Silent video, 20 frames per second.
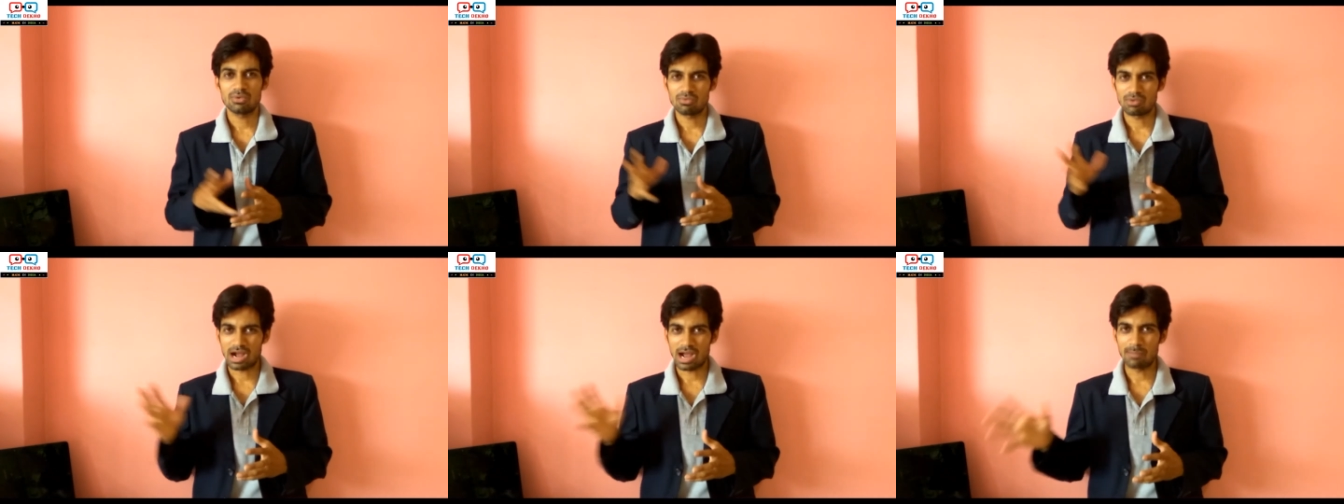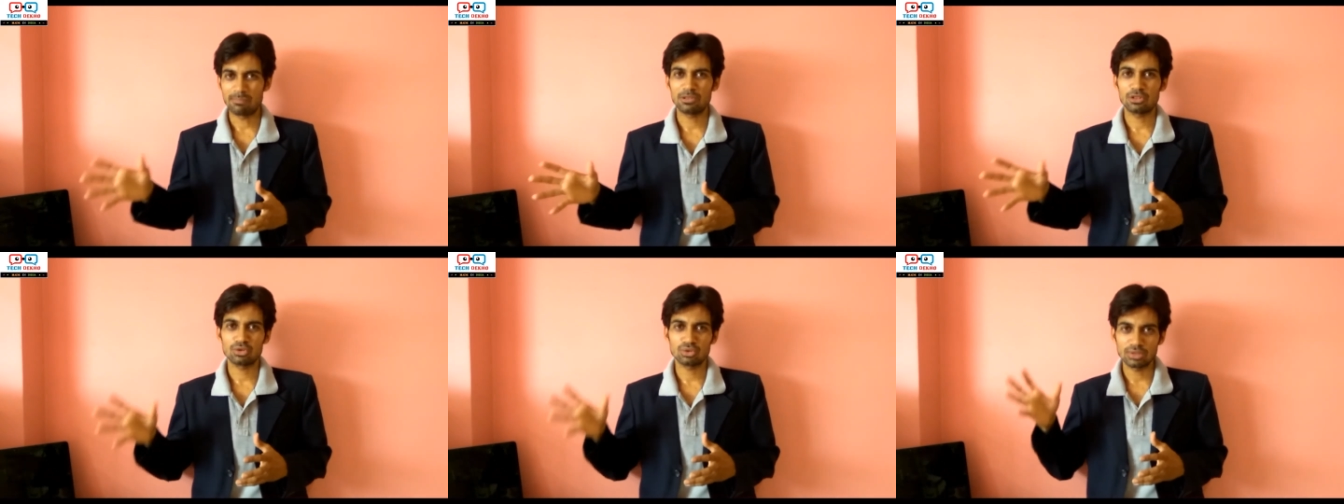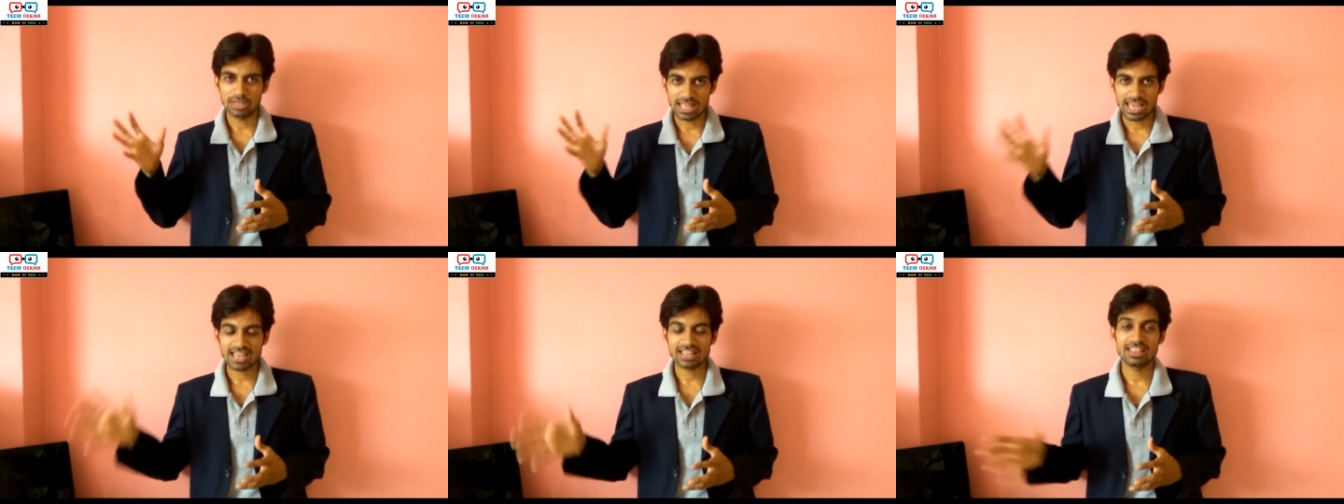वहां पे तो
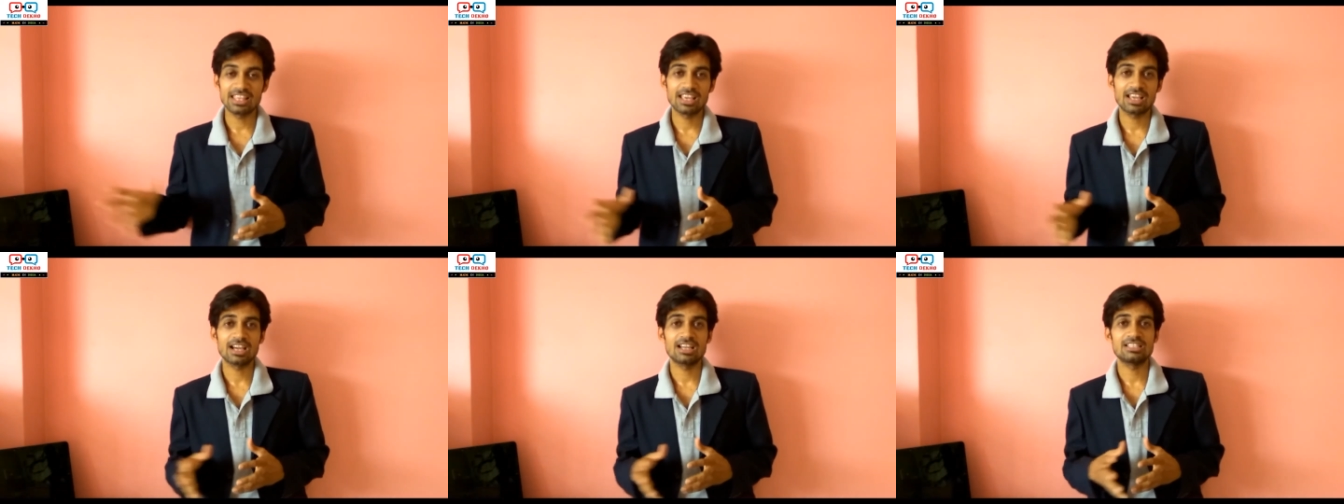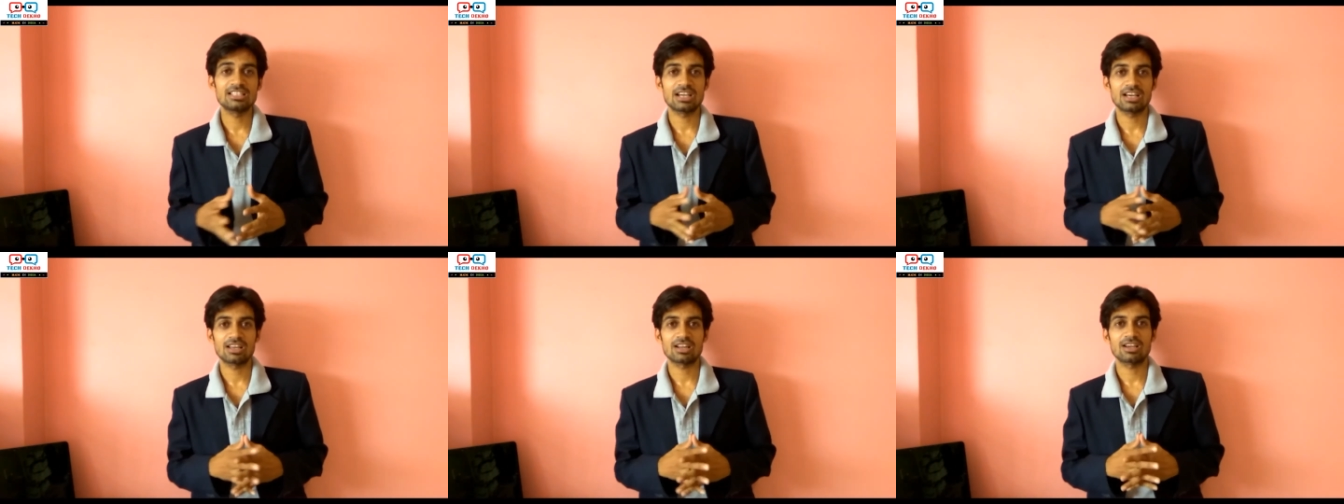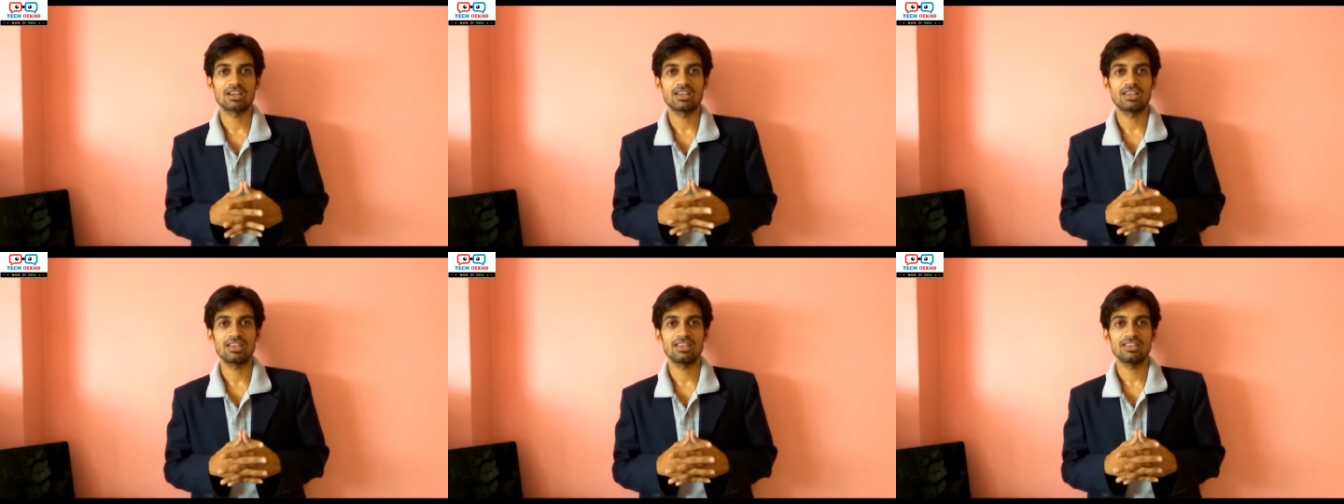लैग देखा जा
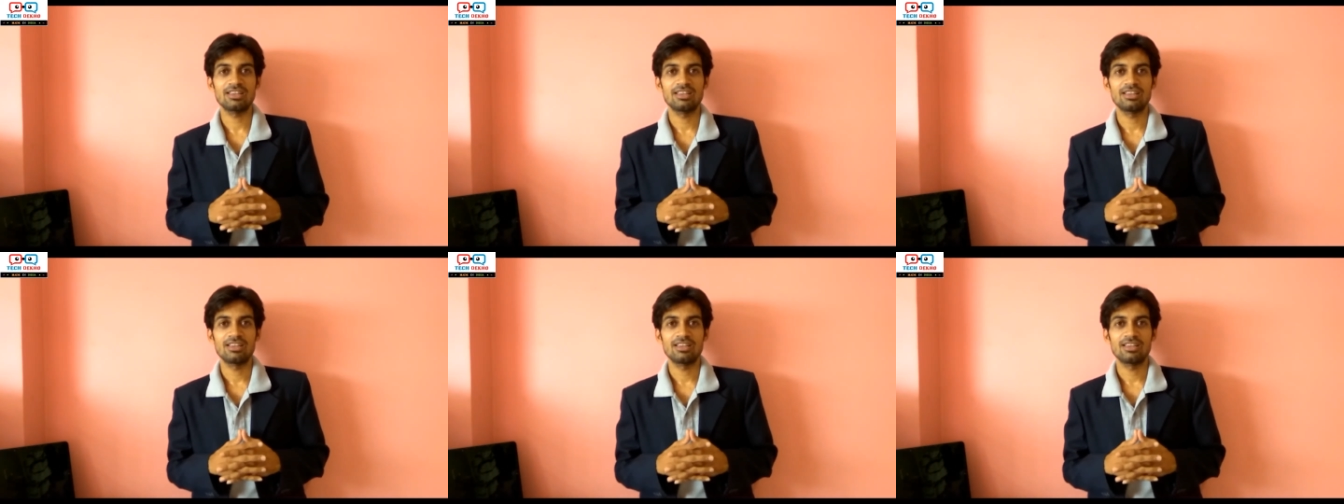रहा है